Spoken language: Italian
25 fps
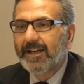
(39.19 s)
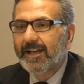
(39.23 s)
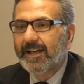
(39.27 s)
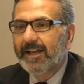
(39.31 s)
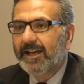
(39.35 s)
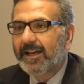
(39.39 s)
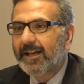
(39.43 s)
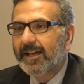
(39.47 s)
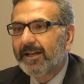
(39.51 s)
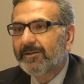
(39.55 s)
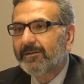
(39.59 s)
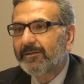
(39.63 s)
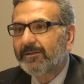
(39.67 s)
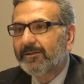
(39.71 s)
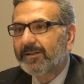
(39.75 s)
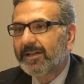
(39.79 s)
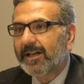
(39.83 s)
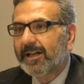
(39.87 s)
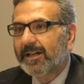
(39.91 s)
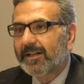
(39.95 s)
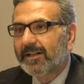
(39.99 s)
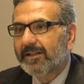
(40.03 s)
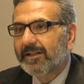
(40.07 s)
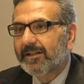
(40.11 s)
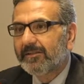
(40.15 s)
è
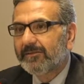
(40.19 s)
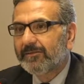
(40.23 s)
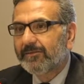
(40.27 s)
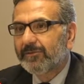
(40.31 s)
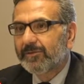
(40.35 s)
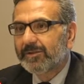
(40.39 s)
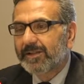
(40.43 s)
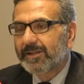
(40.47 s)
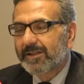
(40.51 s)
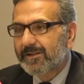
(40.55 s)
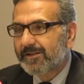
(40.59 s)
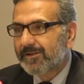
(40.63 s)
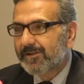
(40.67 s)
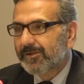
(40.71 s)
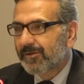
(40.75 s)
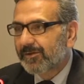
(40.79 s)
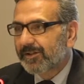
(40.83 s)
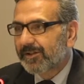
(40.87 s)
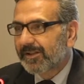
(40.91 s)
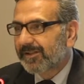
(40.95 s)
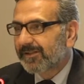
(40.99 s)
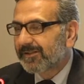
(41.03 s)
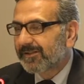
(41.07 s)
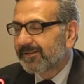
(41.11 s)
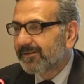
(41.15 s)
una
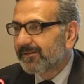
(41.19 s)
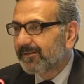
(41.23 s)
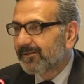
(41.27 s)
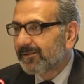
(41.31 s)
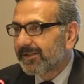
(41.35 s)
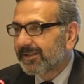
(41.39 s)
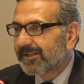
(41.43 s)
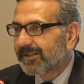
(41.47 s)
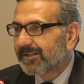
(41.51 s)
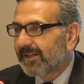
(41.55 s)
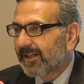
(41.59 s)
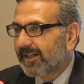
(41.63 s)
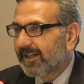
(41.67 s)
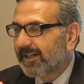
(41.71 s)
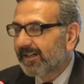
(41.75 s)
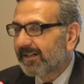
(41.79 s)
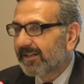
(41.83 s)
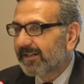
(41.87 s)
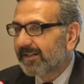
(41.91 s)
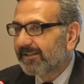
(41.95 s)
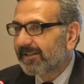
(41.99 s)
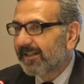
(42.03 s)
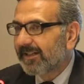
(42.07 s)
fondazione istituita